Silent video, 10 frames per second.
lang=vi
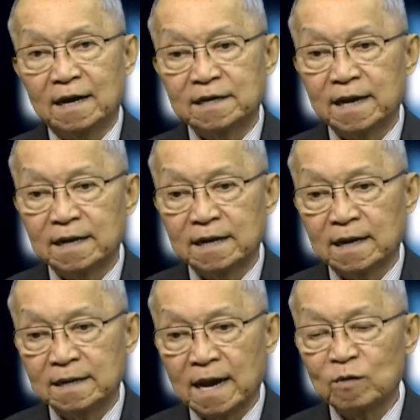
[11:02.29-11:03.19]
ở trên
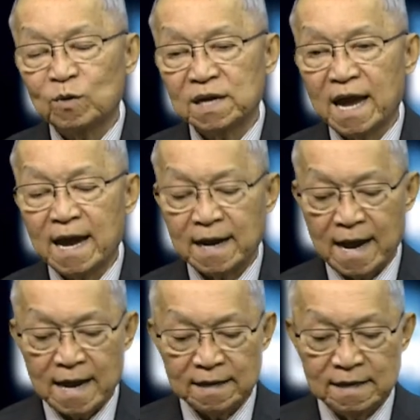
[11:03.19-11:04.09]
các quốc gia
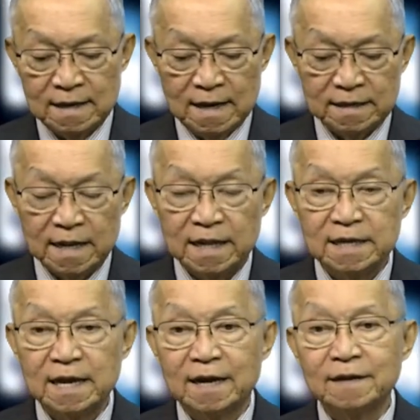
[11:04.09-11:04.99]
khác trên thế
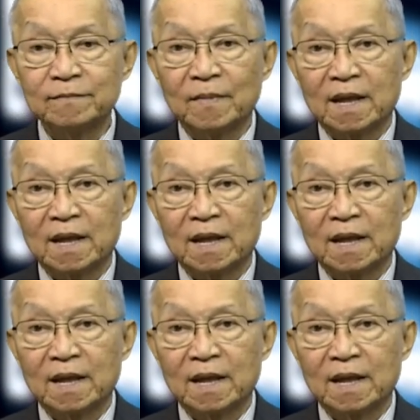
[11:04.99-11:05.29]
giới.